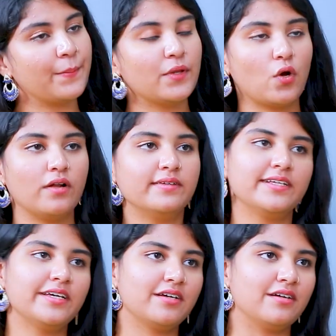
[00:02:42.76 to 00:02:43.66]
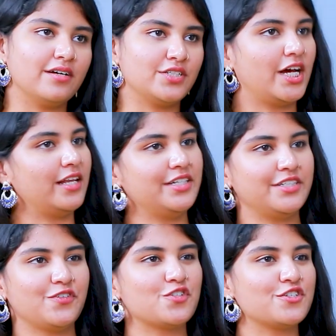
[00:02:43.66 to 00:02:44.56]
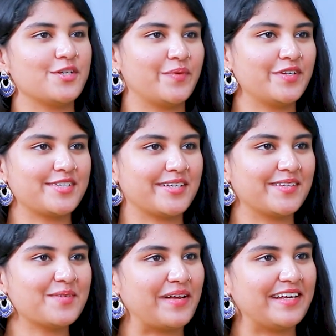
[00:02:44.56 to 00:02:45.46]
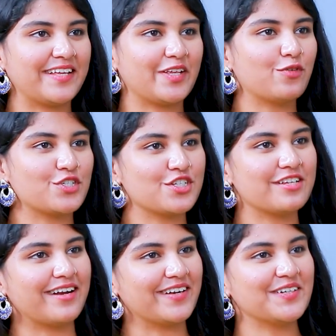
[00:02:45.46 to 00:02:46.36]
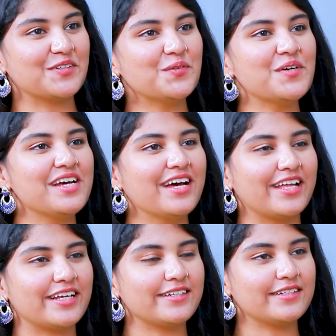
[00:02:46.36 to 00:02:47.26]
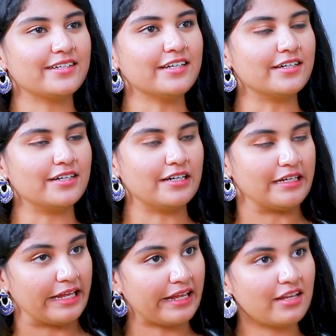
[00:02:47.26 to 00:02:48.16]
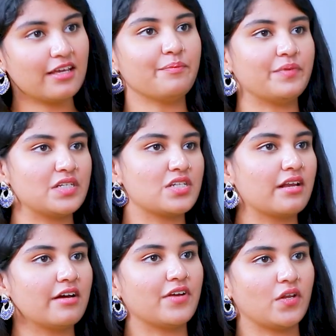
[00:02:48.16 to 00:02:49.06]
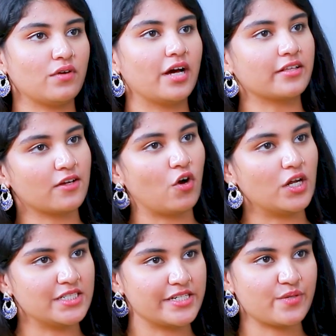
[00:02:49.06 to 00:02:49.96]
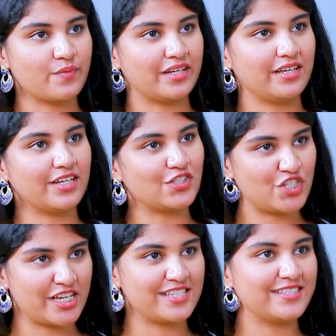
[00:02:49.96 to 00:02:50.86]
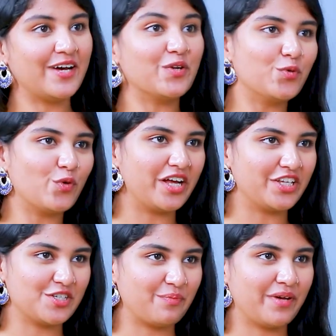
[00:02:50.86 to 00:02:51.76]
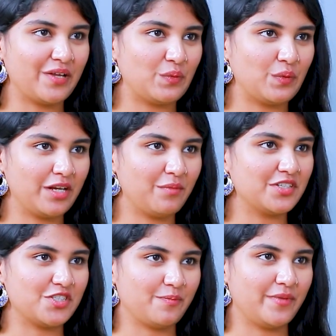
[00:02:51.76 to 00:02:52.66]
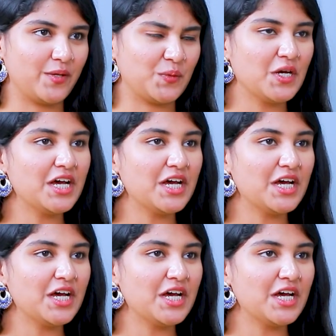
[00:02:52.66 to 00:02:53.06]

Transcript: మీరు ఆల్రెడీ uh, చాలా ఇంటర్వ్యూస్లో చెప్పడం జరిగింది మళ్ళీ అదే క్వశ్చన్ నేను అడగను అదేంటంటే uh, నేనే పర్సనల్గా వేణు గారికి కాల్ చేసి మరి నేను చేస్తాను అని చెప్పాను అని మీరు చెప్పారు